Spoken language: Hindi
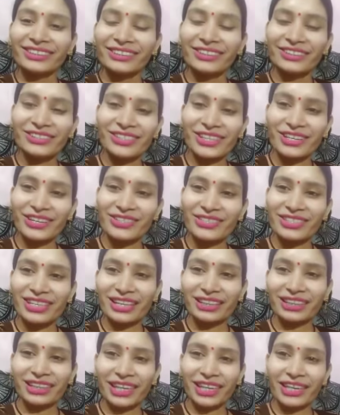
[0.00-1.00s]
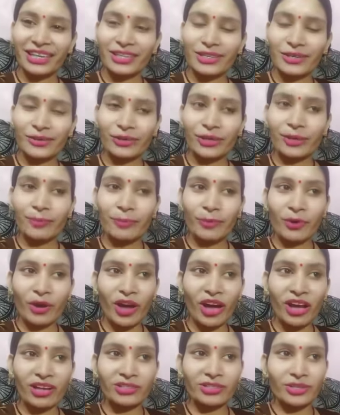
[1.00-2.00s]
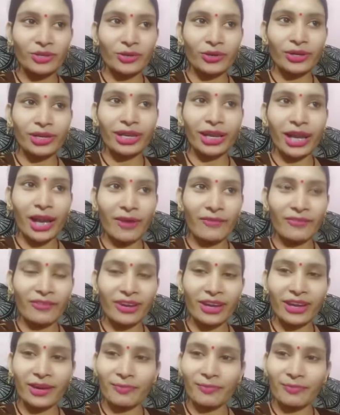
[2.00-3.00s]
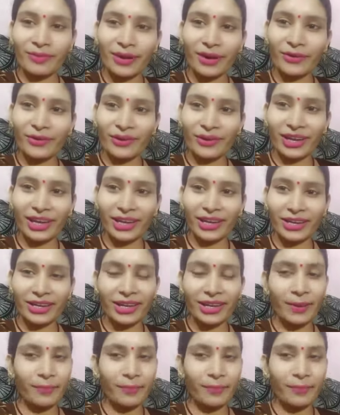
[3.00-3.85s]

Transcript: तो चलो चलते हैं क्योंकि ब्लॉग जो है काफ़ी लंबा हो गया है